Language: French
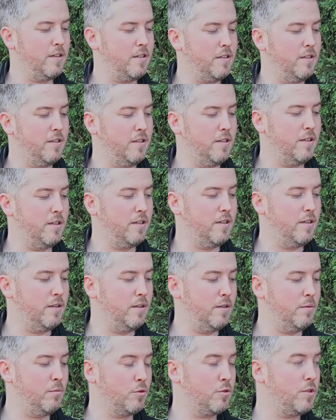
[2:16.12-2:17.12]
qui
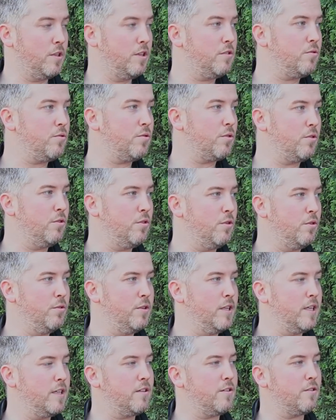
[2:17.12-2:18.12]
est monté sur une
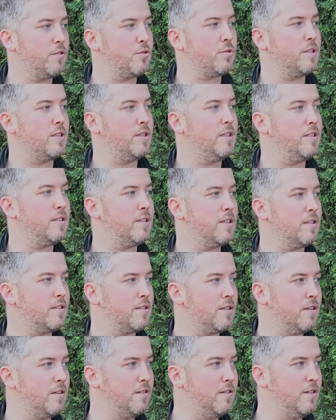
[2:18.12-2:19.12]
lunette
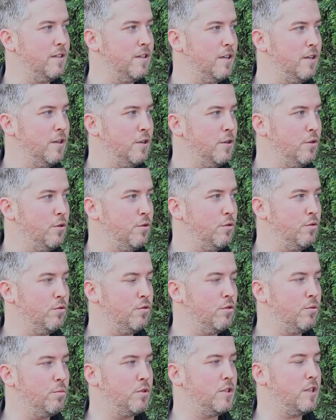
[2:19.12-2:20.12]
70-700,
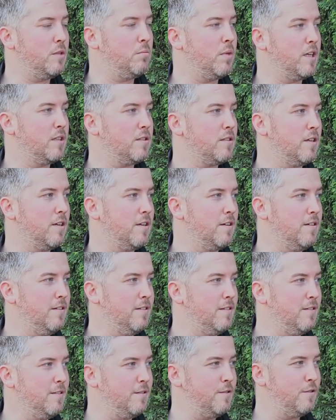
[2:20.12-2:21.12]
une petite bressère,
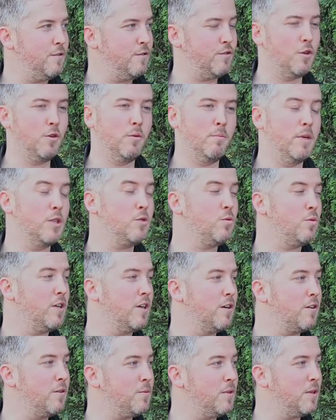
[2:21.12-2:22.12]
enfin un
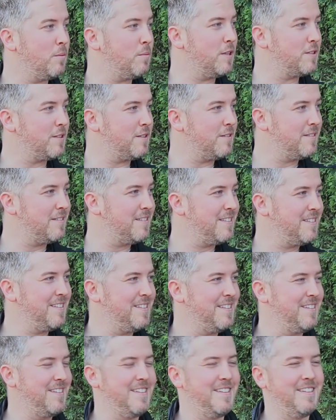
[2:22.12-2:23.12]
bazooka comme on appelle ça.
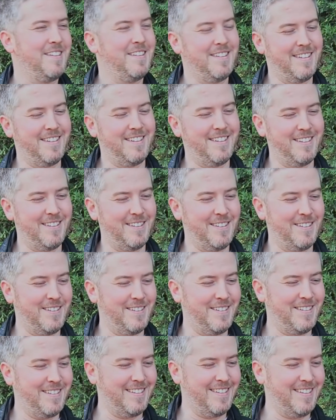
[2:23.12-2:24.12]

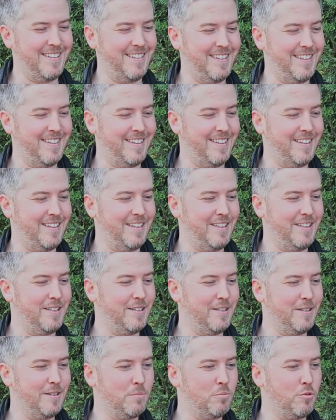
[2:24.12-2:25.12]
Euh, et
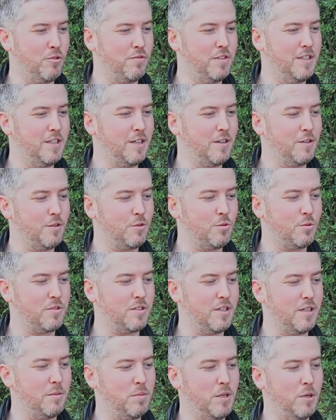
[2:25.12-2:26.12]
euh, pour finir, tout
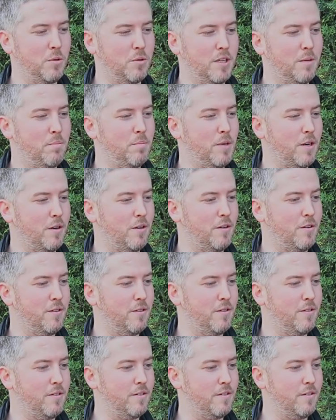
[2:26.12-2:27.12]
ça est piloté par
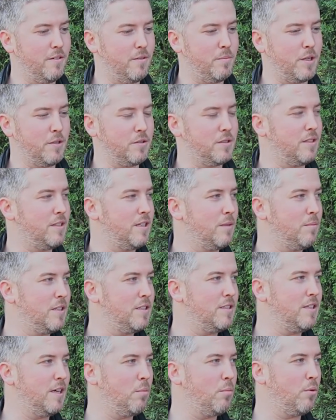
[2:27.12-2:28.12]
un, par un système
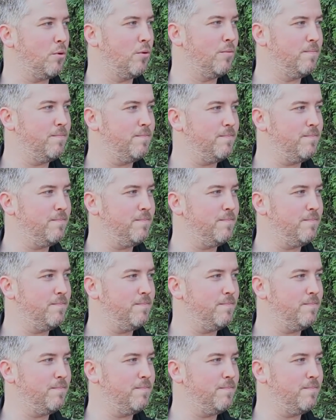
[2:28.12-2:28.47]
ASIR Pro.